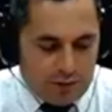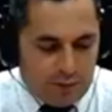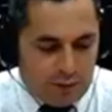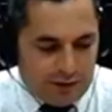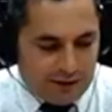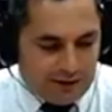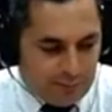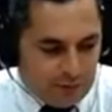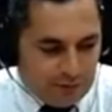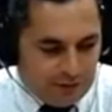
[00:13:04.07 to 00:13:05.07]
como los que
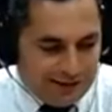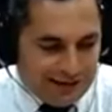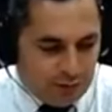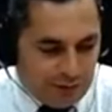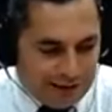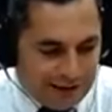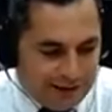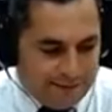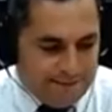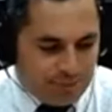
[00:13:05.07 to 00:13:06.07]
estamos dando
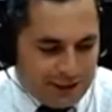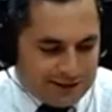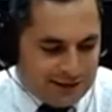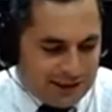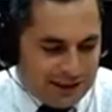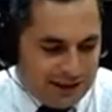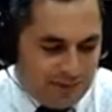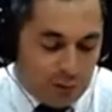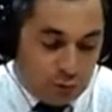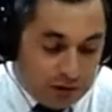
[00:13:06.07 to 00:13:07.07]
acá acerca del
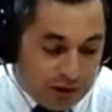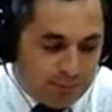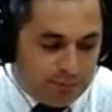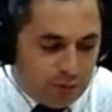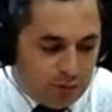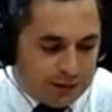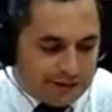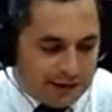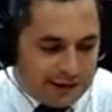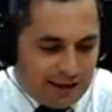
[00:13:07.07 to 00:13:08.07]
bautismo,
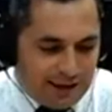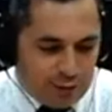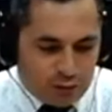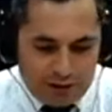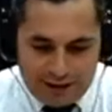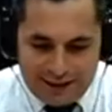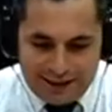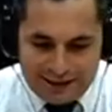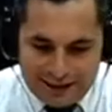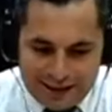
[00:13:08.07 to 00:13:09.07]
acerca de las doctrinas
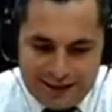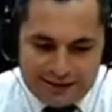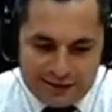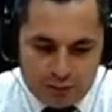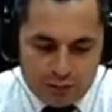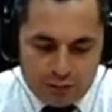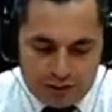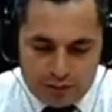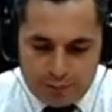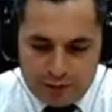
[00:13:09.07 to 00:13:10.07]
erradas y todo
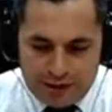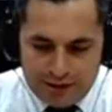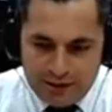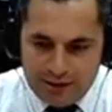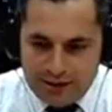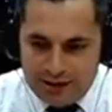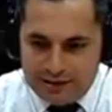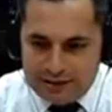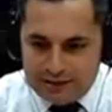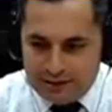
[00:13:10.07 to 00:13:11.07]
eso, porque
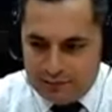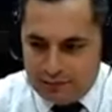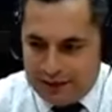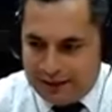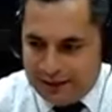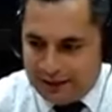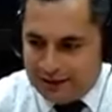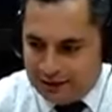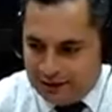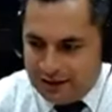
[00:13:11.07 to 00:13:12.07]
es una gran
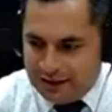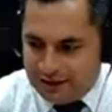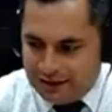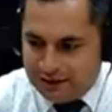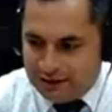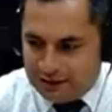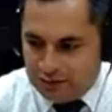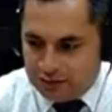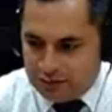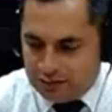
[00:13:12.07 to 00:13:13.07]
cantidad de gente que
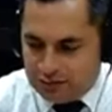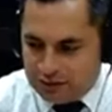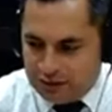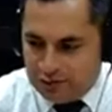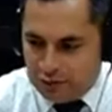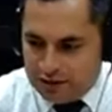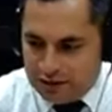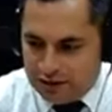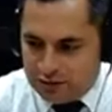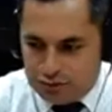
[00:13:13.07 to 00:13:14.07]
nos no escribió
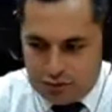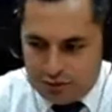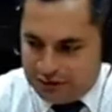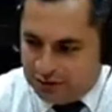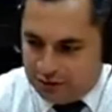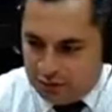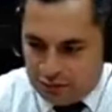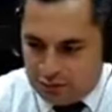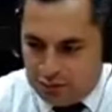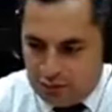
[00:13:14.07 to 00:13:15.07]
ayer. Yo no,
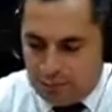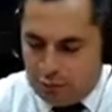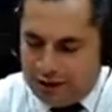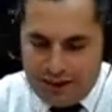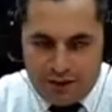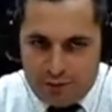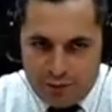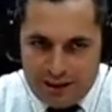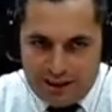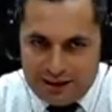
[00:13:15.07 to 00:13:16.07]
no, no, podía, no
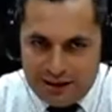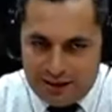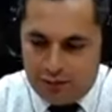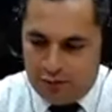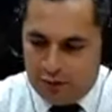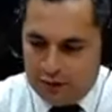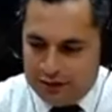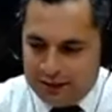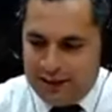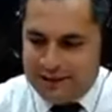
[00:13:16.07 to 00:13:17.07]
podía creerlo
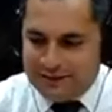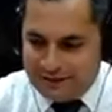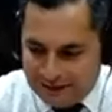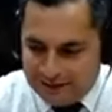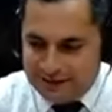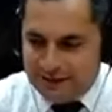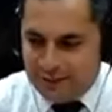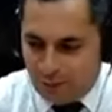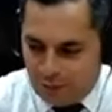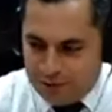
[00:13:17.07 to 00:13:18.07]
que existan
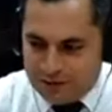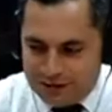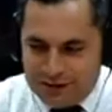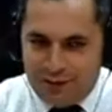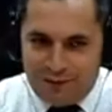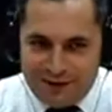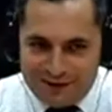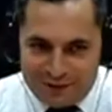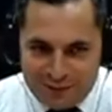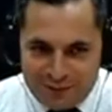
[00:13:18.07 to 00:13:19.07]
hoy, siglo
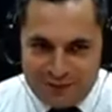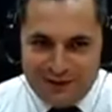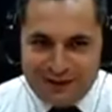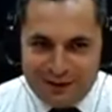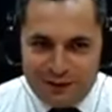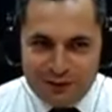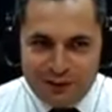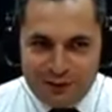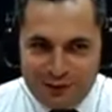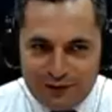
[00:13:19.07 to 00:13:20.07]
XXI, con
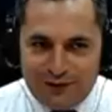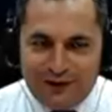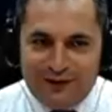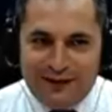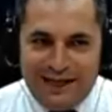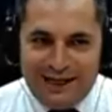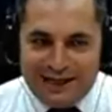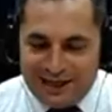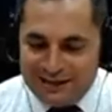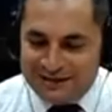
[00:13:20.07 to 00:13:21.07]
todo el
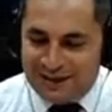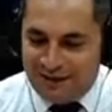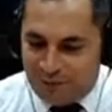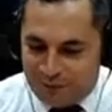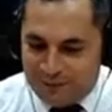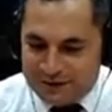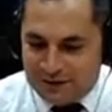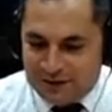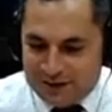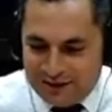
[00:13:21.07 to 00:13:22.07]
alcance a la
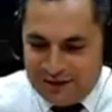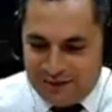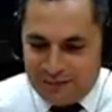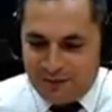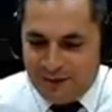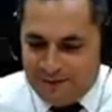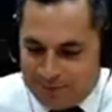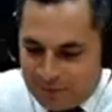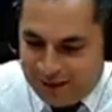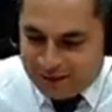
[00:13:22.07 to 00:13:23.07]
información que tenemos
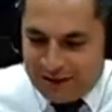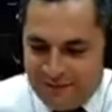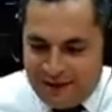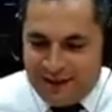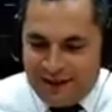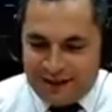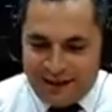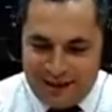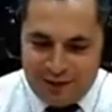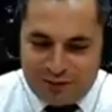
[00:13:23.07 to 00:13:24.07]
a través de
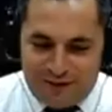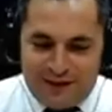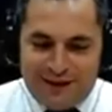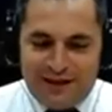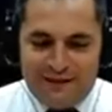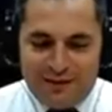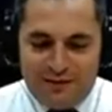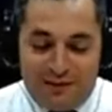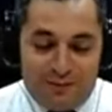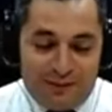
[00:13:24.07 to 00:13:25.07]
radio, a través de
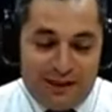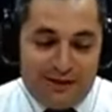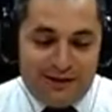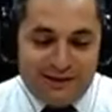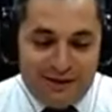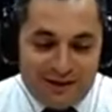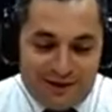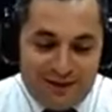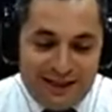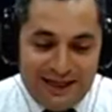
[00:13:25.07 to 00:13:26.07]
televisión y, por qué no decirlo, a
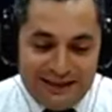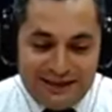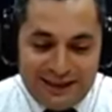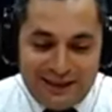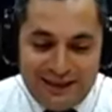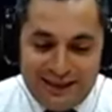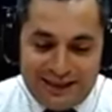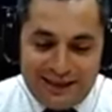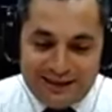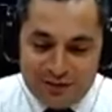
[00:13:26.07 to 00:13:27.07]
través de la internet,
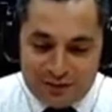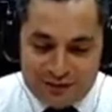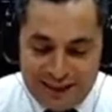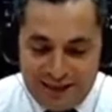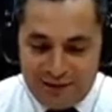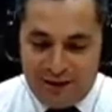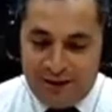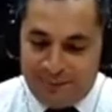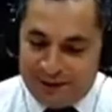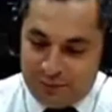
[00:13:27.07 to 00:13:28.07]
redes sociales. Hoy
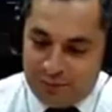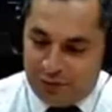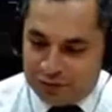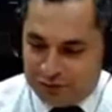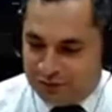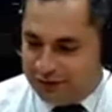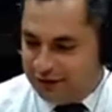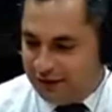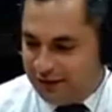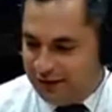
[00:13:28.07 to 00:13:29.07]
día aprieta un botón y
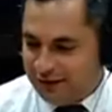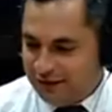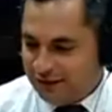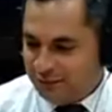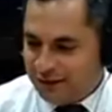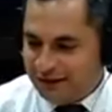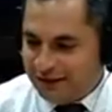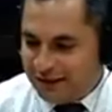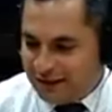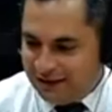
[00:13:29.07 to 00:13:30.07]
tiene una
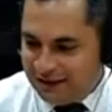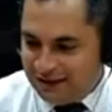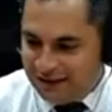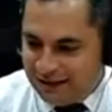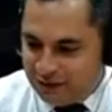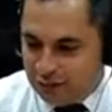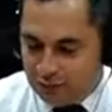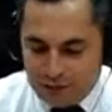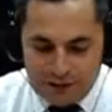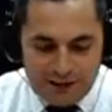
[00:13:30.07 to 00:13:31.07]
tecla y tiene
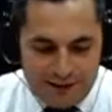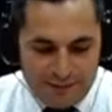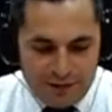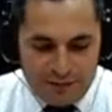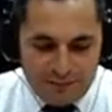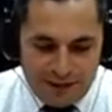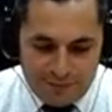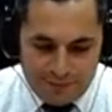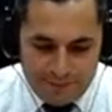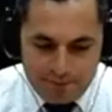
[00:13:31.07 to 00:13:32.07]
tanto, amado
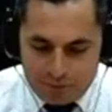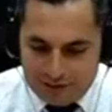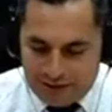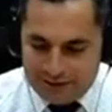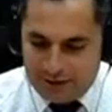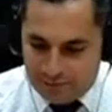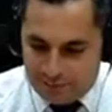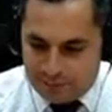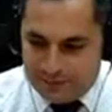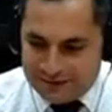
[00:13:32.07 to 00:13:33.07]
hermano, tanta
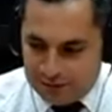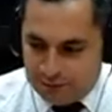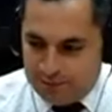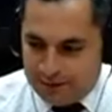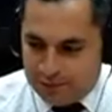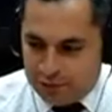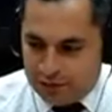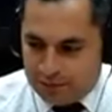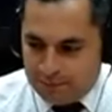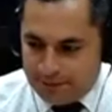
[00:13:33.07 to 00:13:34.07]
información para
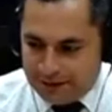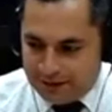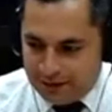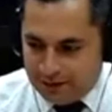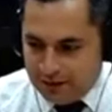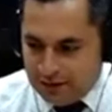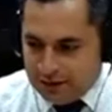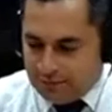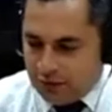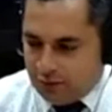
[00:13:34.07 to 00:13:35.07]
poder compartir.
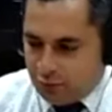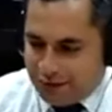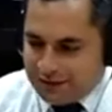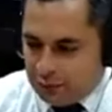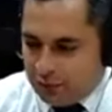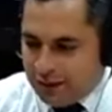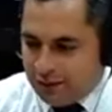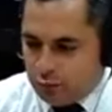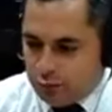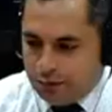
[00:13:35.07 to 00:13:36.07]
Bueno, voy a saludar a
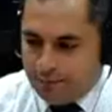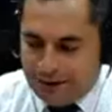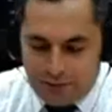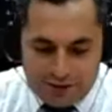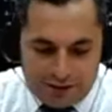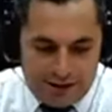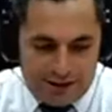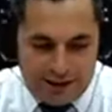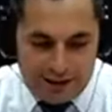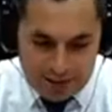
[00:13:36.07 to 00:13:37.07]
algunos hermanos antes
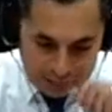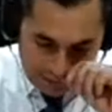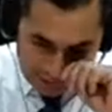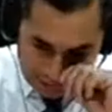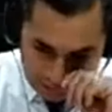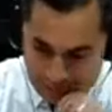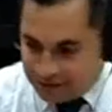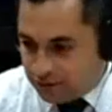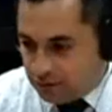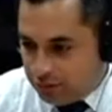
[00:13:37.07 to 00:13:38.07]
de ya orar y
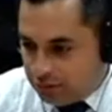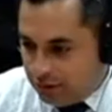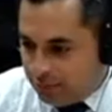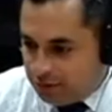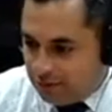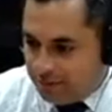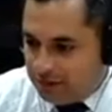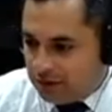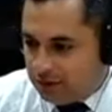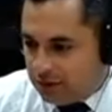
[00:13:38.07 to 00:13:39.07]
comenzar con el tema
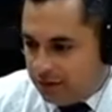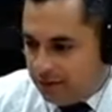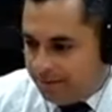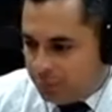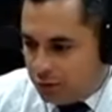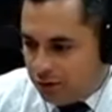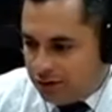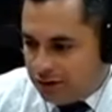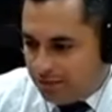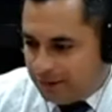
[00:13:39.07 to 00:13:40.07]
nuevamente. Dios le
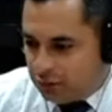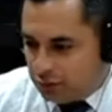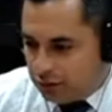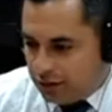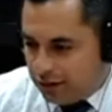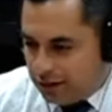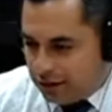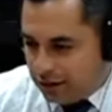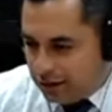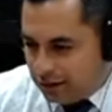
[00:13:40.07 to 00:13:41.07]
bendiga, pastor, desde
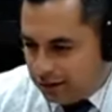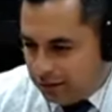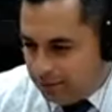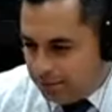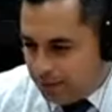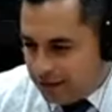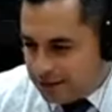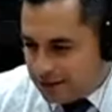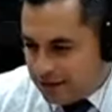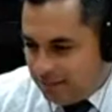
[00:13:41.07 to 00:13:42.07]
Rending,
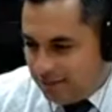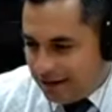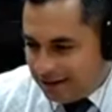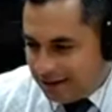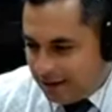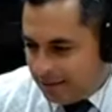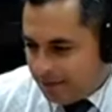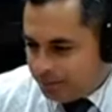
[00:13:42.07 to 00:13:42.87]
Pensilvania.